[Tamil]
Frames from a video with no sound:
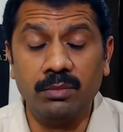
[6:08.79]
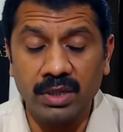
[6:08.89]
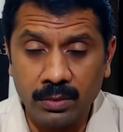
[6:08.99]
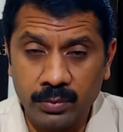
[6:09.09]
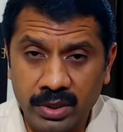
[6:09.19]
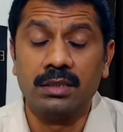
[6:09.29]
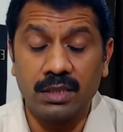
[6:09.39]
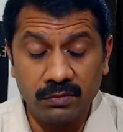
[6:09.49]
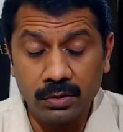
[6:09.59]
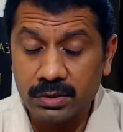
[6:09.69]
மிக மிக
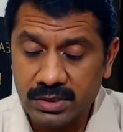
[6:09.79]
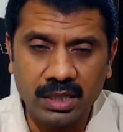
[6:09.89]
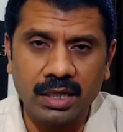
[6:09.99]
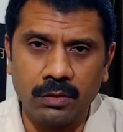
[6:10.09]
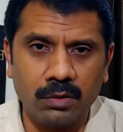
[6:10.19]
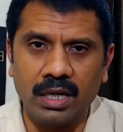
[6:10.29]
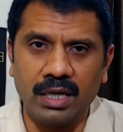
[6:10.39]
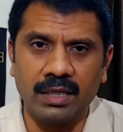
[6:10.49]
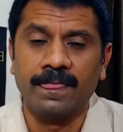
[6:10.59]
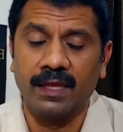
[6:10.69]
தவறு ஒரு சர்க்கரை
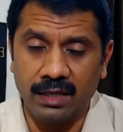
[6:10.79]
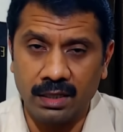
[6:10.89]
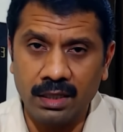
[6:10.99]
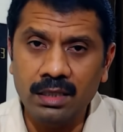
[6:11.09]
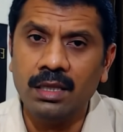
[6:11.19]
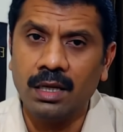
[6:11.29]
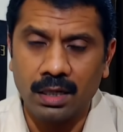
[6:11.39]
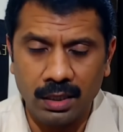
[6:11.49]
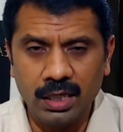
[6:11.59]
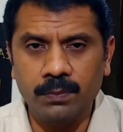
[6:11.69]
நோயாளிக்கு ஏன்னா
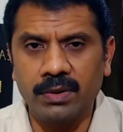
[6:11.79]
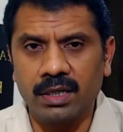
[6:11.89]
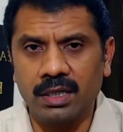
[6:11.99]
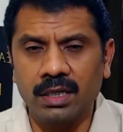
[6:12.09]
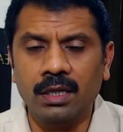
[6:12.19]
கண்டிப்பாக